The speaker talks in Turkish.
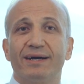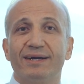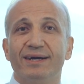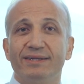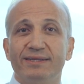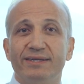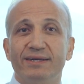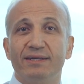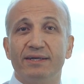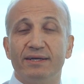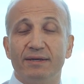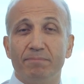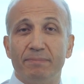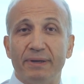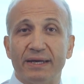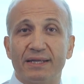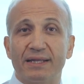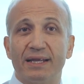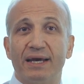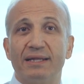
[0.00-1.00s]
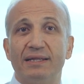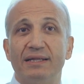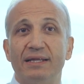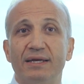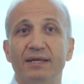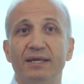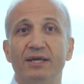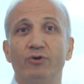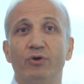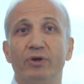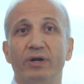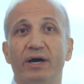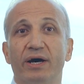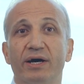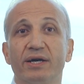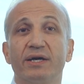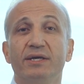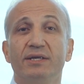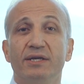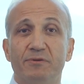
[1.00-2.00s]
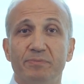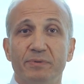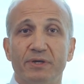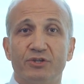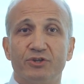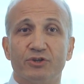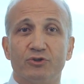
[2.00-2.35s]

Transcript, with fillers: garantililerin beklentilerine göre hareket etmeye